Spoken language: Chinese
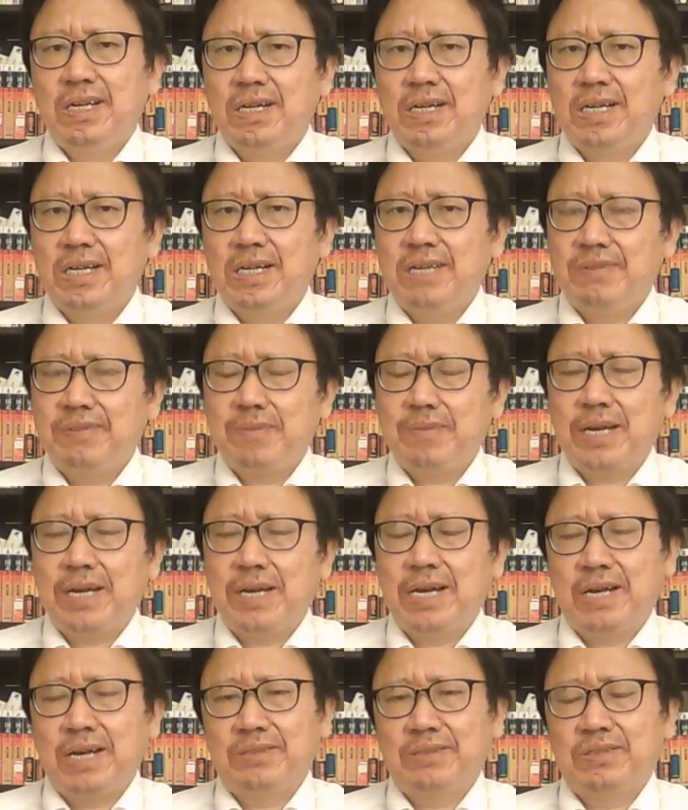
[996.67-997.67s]
而另一方面
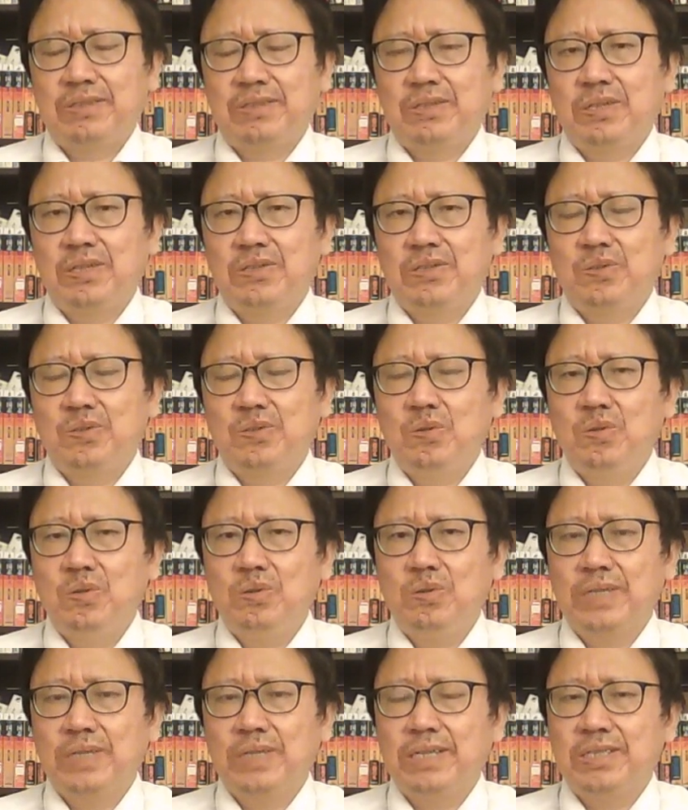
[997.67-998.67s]
还要受到中
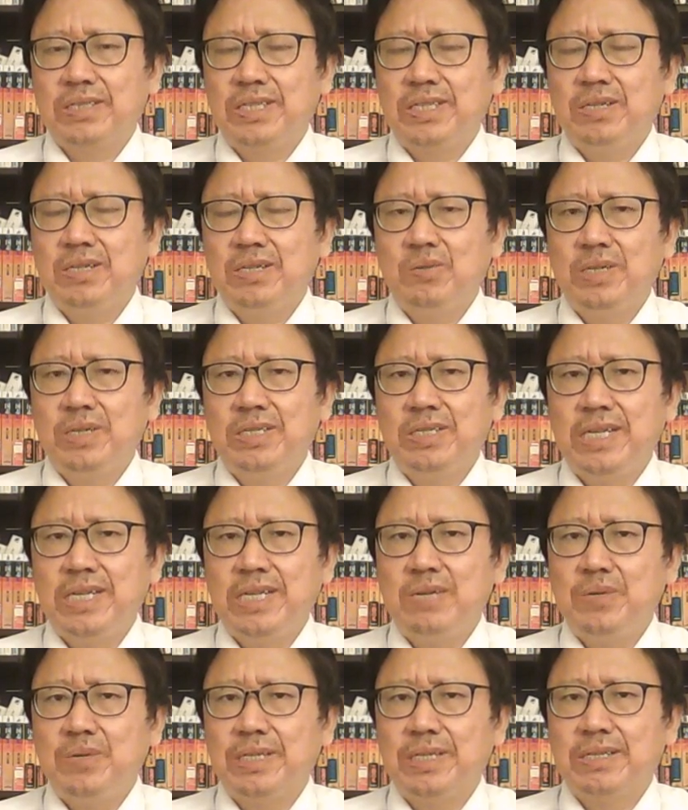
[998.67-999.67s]
共的清规
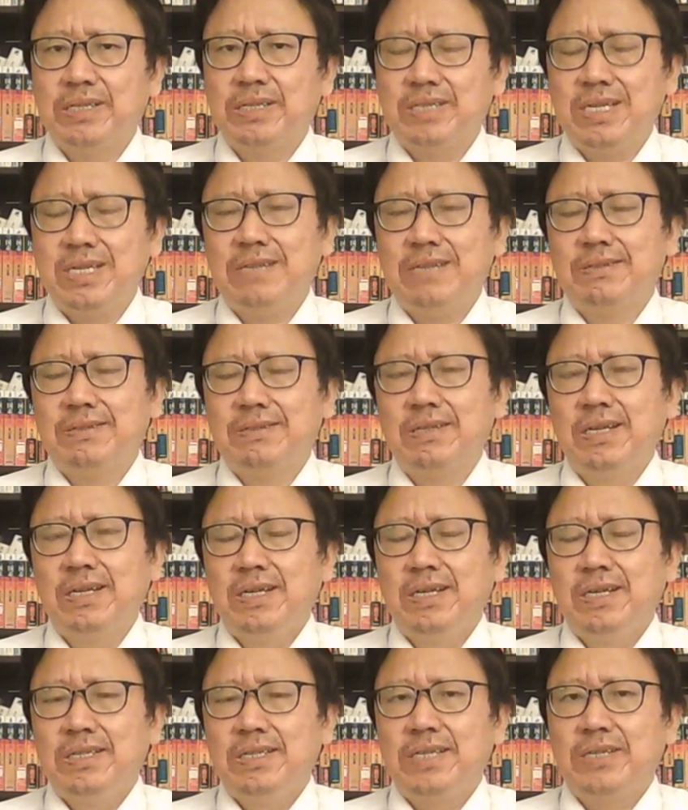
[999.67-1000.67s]
戒律的限制，
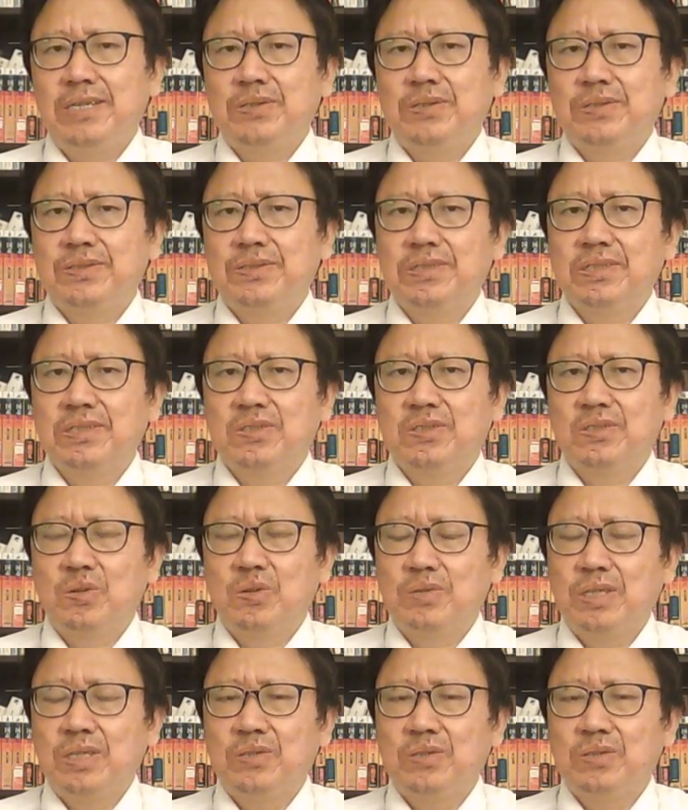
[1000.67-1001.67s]
也就是
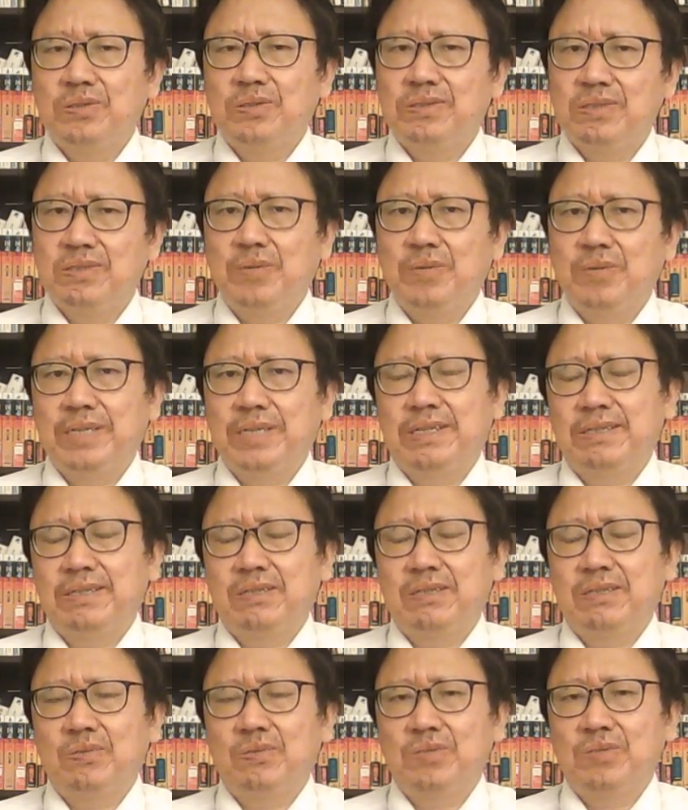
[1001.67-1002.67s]
从头至尾的
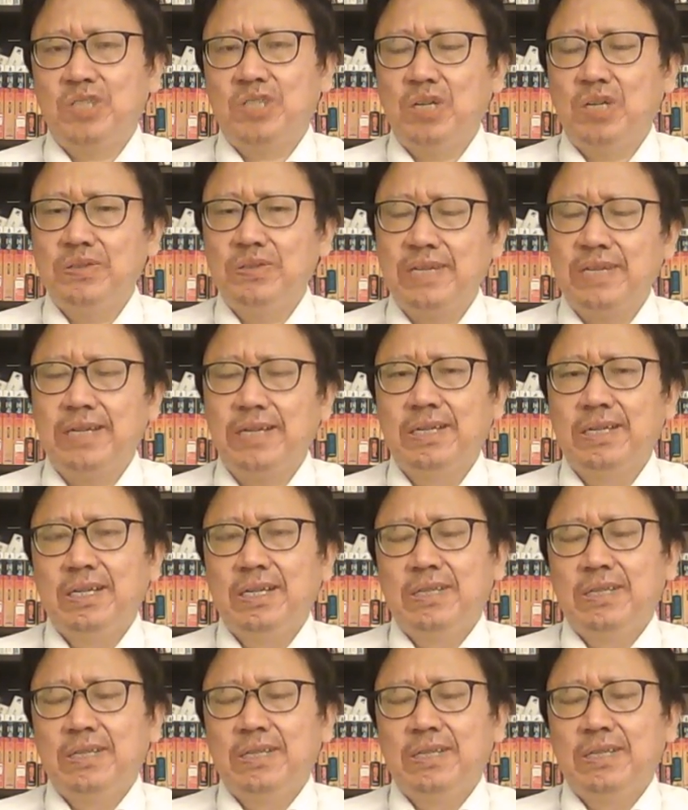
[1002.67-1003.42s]
这种敲诈。